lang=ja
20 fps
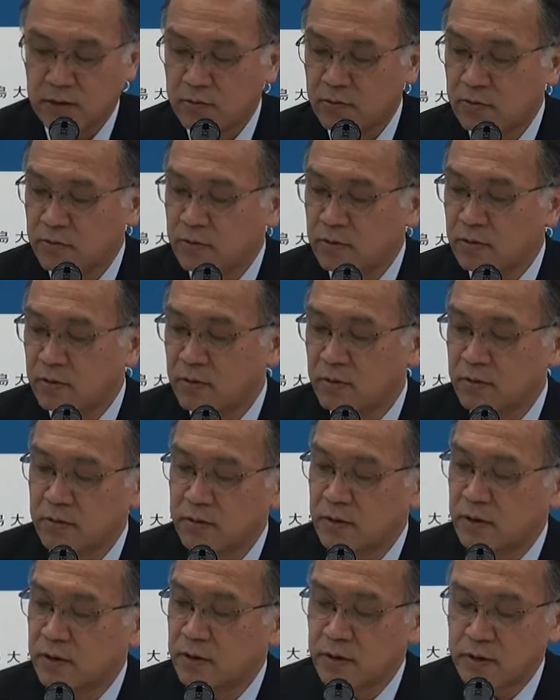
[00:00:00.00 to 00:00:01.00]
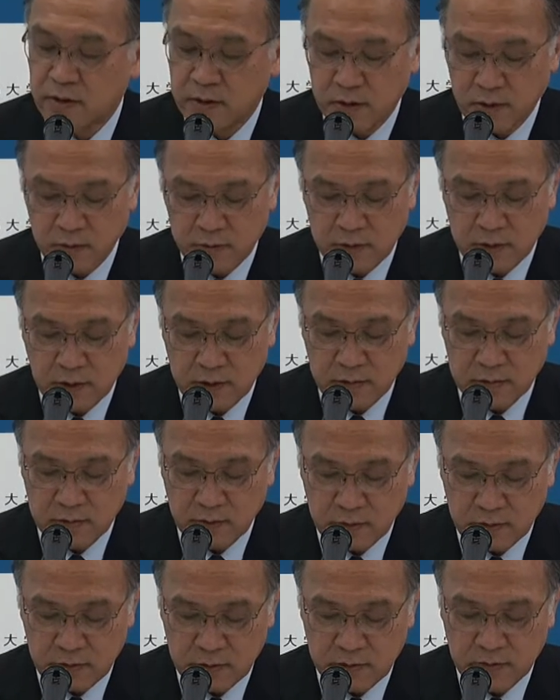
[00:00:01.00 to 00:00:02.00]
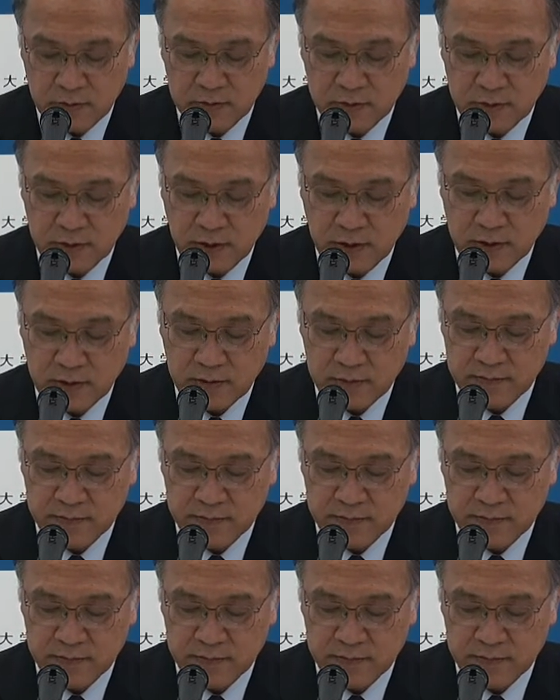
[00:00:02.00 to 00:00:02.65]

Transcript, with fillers: この本に載っているということで、